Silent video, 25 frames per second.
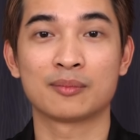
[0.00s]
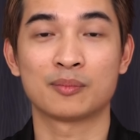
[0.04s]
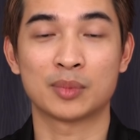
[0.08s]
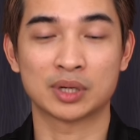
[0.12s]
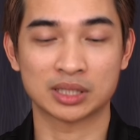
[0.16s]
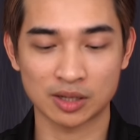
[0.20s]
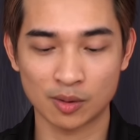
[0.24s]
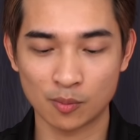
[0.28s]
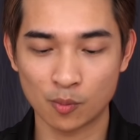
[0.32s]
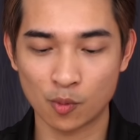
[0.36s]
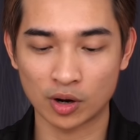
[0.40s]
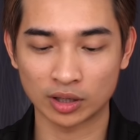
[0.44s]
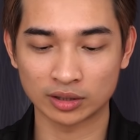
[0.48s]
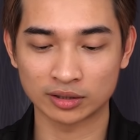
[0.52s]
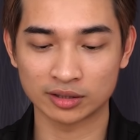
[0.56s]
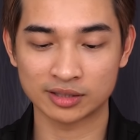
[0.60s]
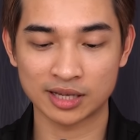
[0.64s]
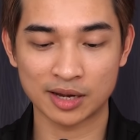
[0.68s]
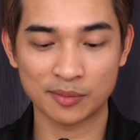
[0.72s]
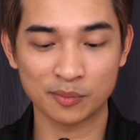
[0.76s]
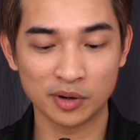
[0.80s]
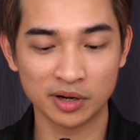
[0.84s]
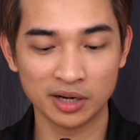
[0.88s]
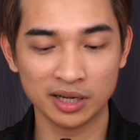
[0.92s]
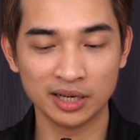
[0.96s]
mà sau một khoảng thời
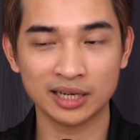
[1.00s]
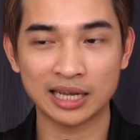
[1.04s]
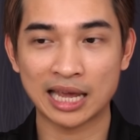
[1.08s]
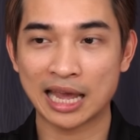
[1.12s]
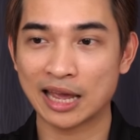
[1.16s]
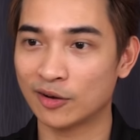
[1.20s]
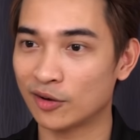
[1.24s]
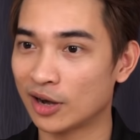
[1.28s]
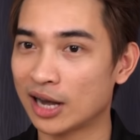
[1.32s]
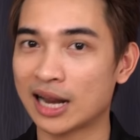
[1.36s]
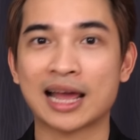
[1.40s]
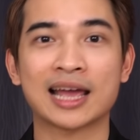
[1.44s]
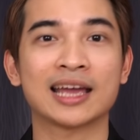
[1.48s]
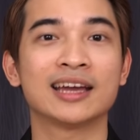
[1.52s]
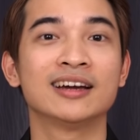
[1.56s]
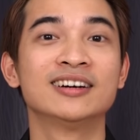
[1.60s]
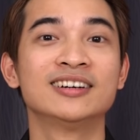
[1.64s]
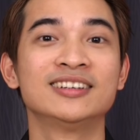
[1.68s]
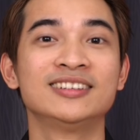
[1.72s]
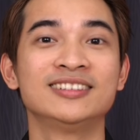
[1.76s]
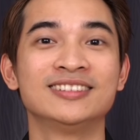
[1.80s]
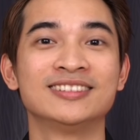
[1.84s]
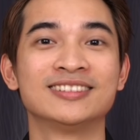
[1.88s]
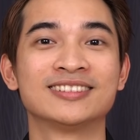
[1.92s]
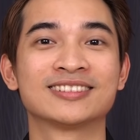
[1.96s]
gian Brin nghe nó lại hay
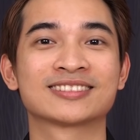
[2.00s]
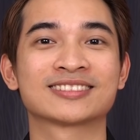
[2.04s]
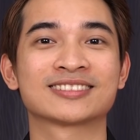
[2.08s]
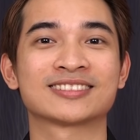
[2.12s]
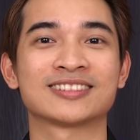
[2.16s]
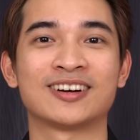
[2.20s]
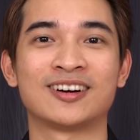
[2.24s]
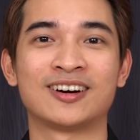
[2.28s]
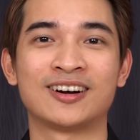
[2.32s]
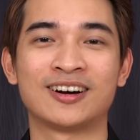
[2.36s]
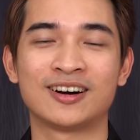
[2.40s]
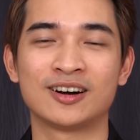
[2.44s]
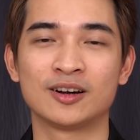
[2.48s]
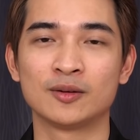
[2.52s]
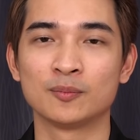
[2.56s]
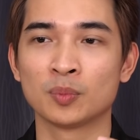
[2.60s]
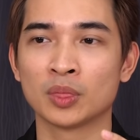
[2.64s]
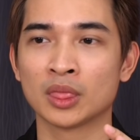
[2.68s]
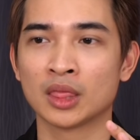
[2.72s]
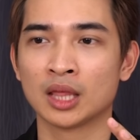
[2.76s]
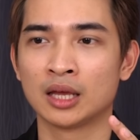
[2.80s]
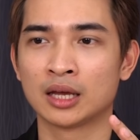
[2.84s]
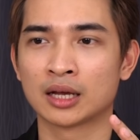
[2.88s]
hơn đó